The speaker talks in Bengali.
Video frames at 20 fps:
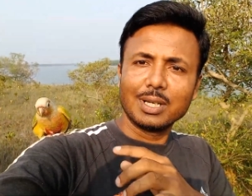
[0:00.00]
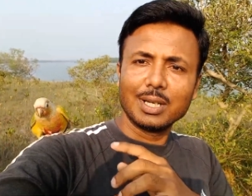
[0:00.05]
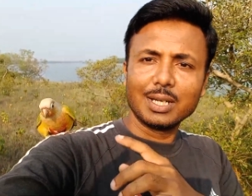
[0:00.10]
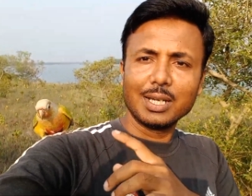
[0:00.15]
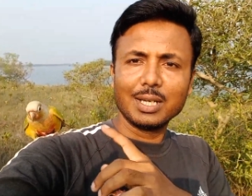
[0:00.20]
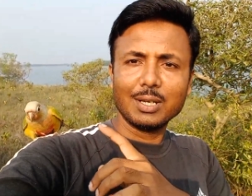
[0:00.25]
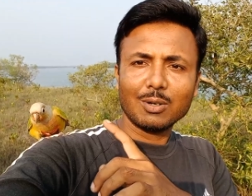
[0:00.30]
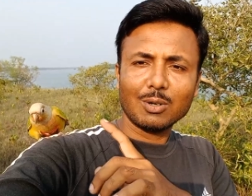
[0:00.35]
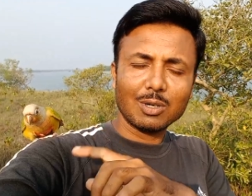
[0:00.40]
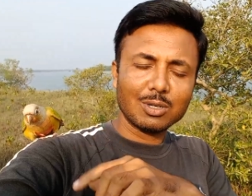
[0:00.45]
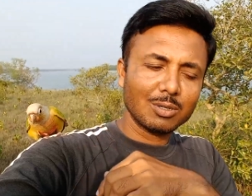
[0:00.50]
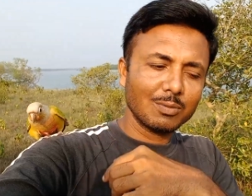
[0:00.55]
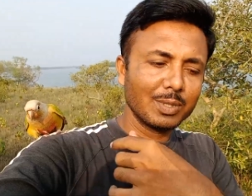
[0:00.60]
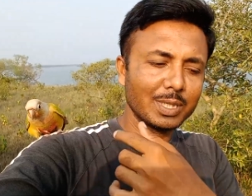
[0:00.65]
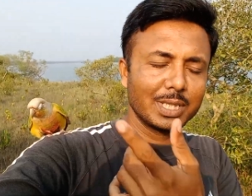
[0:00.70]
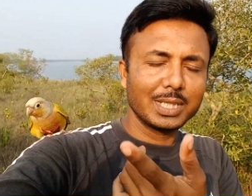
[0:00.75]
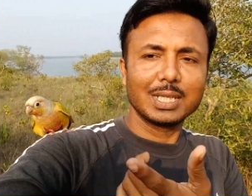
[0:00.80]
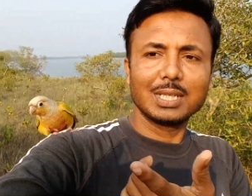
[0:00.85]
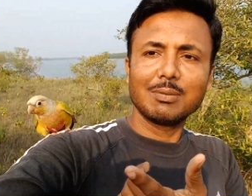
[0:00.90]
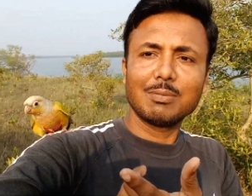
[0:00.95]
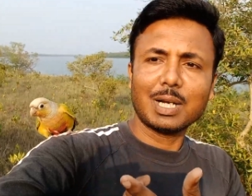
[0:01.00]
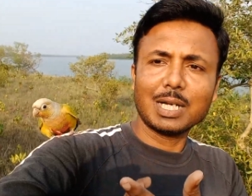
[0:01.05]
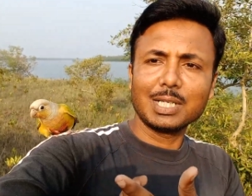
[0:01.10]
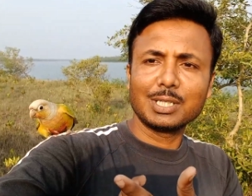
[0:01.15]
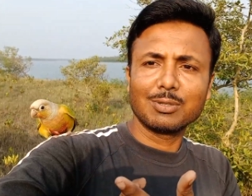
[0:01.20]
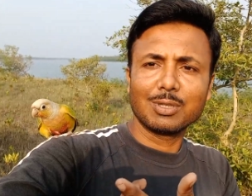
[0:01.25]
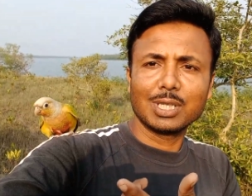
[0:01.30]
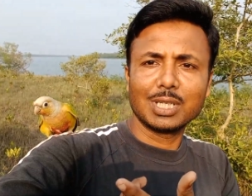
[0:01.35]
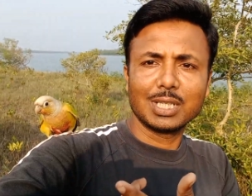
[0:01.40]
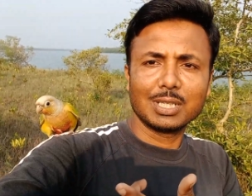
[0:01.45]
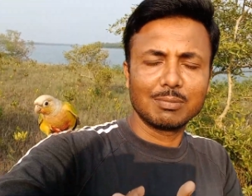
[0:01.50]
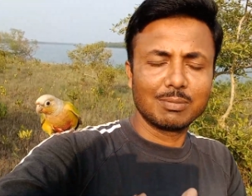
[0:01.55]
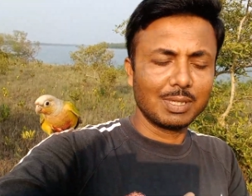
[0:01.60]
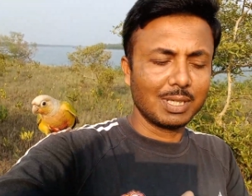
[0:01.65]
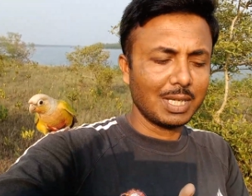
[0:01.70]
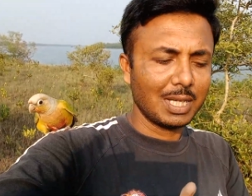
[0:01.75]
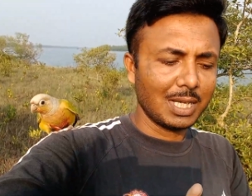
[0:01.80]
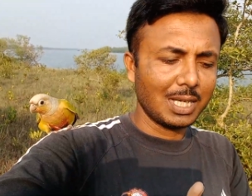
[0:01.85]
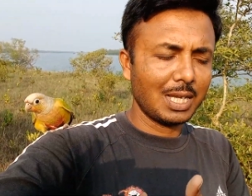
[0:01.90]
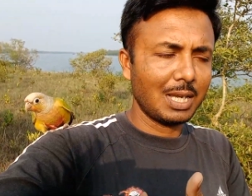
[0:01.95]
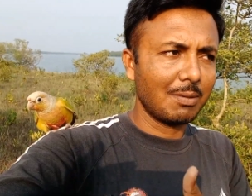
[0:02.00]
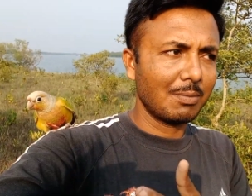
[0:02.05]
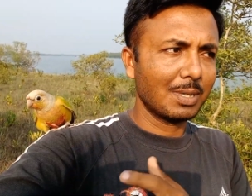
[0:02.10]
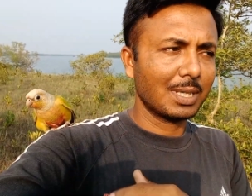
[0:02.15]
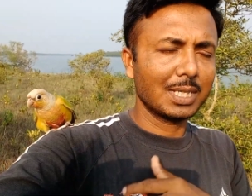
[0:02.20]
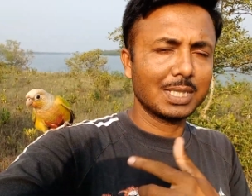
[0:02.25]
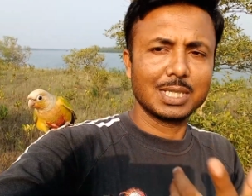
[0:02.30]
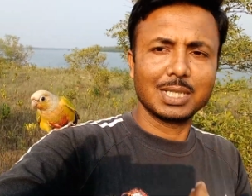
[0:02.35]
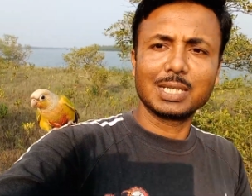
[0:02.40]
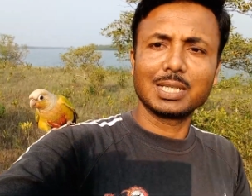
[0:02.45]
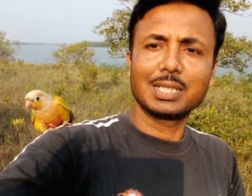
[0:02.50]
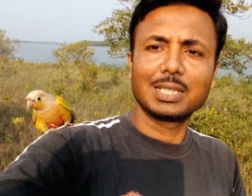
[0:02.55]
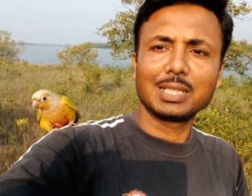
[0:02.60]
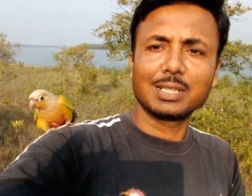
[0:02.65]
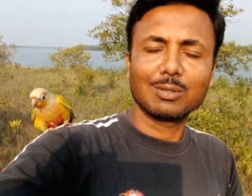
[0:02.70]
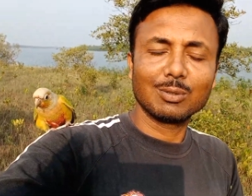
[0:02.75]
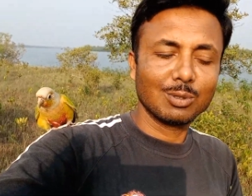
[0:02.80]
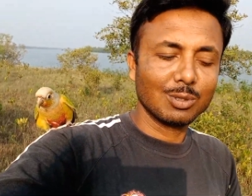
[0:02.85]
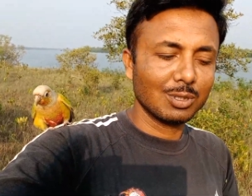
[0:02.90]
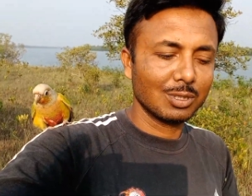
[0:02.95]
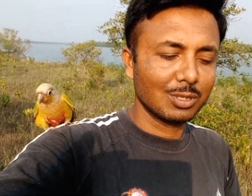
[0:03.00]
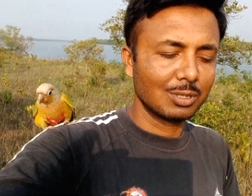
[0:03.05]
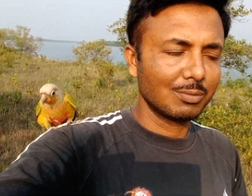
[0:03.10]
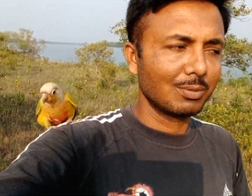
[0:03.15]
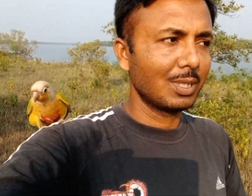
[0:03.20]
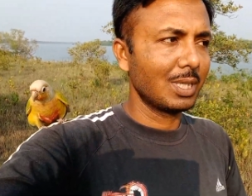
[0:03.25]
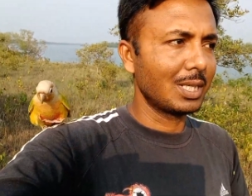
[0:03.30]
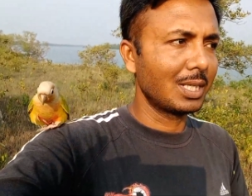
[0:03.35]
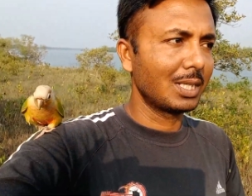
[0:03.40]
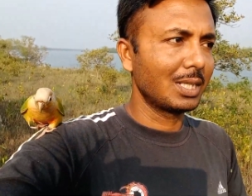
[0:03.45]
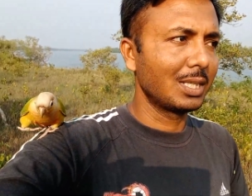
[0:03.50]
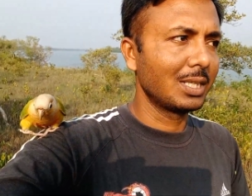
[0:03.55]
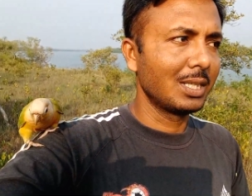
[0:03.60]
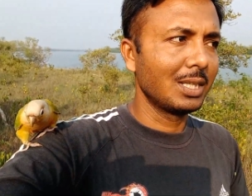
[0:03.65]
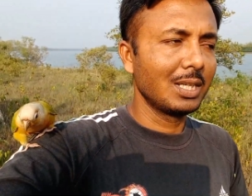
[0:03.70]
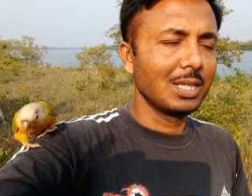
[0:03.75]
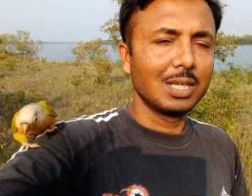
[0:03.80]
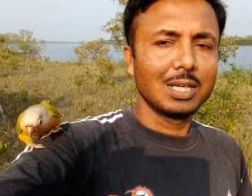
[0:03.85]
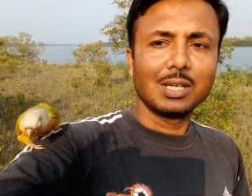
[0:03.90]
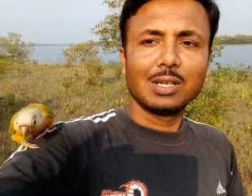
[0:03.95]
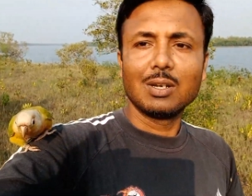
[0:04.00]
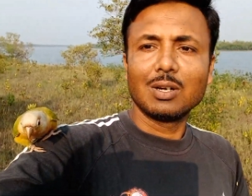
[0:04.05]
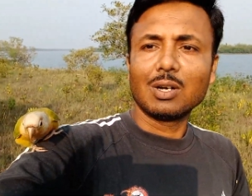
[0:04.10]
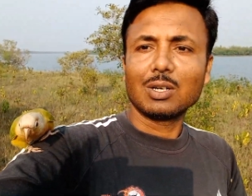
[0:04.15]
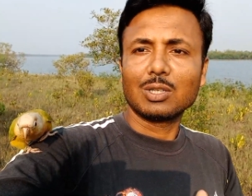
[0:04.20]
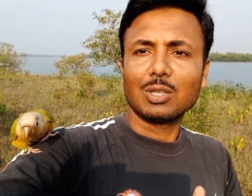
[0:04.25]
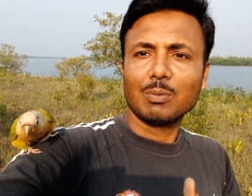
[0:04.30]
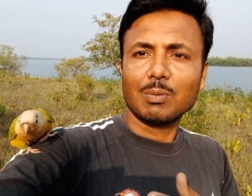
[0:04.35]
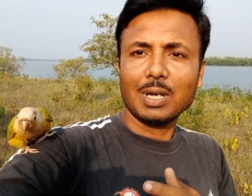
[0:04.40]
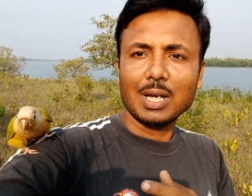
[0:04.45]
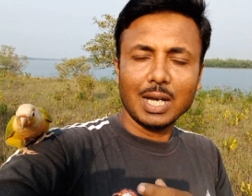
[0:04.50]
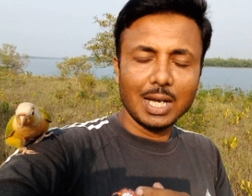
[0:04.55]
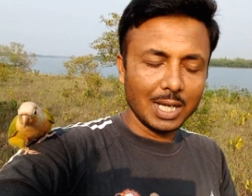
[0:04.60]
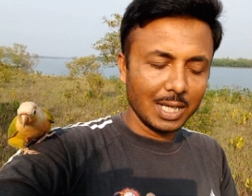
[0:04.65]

এ অটোমেটিকলি বাড়ি চলে যাবে আমাকে ছেড়ে দিয়ে কোনো অসুবিধা নেই অথবা